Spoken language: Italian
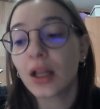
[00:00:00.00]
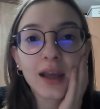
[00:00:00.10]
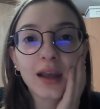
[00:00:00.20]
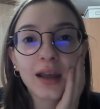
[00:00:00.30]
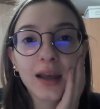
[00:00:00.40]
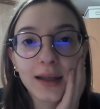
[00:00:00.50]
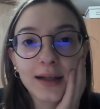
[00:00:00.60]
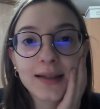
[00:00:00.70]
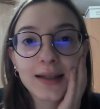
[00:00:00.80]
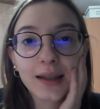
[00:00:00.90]
e nel
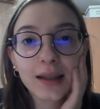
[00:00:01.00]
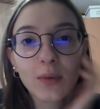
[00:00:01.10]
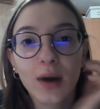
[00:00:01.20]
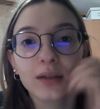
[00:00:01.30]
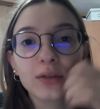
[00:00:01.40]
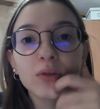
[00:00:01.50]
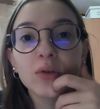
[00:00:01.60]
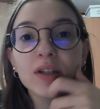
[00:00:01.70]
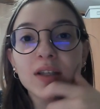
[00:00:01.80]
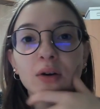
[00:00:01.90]
1974
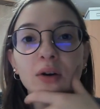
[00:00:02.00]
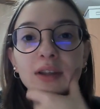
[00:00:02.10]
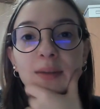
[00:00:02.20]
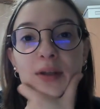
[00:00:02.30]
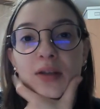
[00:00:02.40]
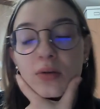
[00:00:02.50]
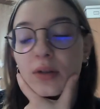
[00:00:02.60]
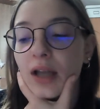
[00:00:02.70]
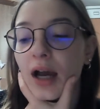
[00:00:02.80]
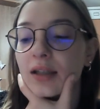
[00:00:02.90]
corse con ottimi
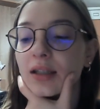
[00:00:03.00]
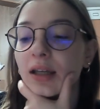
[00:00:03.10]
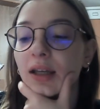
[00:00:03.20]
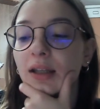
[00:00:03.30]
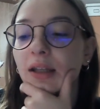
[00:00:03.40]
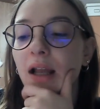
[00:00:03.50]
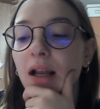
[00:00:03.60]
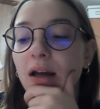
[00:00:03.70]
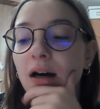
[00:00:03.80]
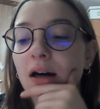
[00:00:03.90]
risultati
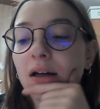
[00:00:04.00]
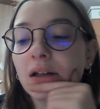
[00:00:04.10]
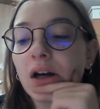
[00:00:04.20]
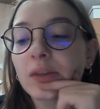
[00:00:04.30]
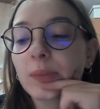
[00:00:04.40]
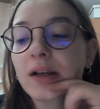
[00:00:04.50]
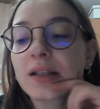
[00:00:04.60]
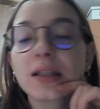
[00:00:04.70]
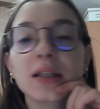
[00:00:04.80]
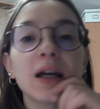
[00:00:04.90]
nel
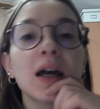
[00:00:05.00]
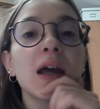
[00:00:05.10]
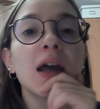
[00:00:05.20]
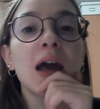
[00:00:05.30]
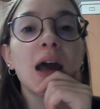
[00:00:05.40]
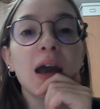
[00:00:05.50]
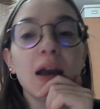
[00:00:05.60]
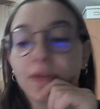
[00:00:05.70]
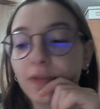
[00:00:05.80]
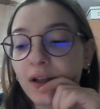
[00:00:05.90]
Rothmans
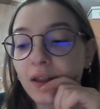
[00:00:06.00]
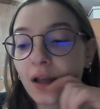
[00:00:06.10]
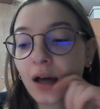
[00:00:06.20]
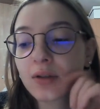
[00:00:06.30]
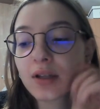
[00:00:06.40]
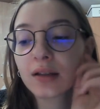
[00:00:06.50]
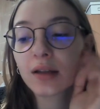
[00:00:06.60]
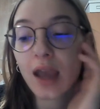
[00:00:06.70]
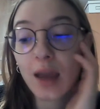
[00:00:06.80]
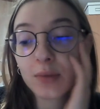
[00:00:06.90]
F5000
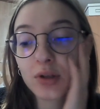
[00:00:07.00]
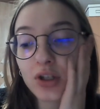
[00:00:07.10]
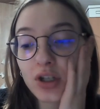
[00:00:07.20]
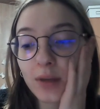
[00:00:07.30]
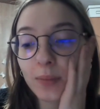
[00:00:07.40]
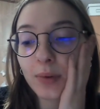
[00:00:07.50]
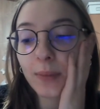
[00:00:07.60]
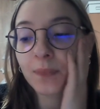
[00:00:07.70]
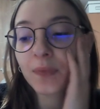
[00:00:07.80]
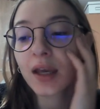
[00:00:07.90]
Championship,
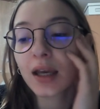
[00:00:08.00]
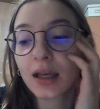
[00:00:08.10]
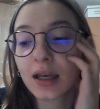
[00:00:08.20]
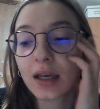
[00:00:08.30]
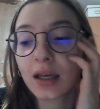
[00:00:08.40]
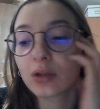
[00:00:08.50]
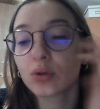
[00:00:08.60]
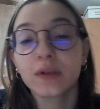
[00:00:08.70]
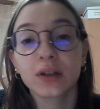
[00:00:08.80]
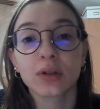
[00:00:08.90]
eh,
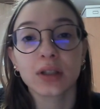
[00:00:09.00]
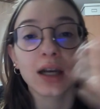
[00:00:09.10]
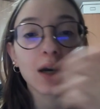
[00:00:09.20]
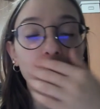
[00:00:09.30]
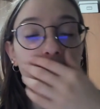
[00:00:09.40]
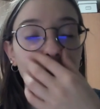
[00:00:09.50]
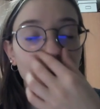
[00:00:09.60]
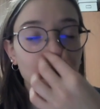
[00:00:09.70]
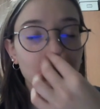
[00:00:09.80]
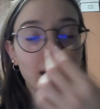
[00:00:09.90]
dove tornerà a
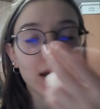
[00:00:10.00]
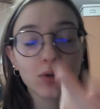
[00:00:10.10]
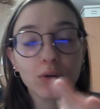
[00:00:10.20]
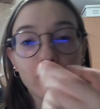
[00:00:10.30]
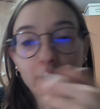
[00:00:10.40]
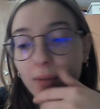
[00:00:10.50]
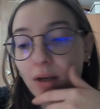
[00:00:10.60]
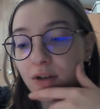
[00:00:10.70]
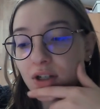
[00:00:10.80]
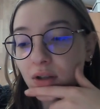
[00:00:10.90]
correre due anni dopo, nel
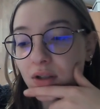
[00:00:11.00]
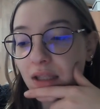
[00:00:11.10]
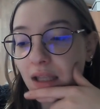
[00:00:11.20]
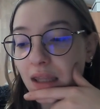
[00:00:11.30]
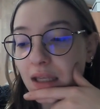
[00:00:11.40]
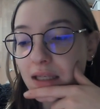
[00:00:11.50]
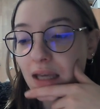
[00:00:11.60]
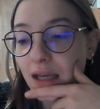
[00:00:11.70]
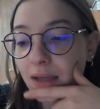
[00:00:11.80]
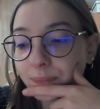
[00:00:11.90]
1976,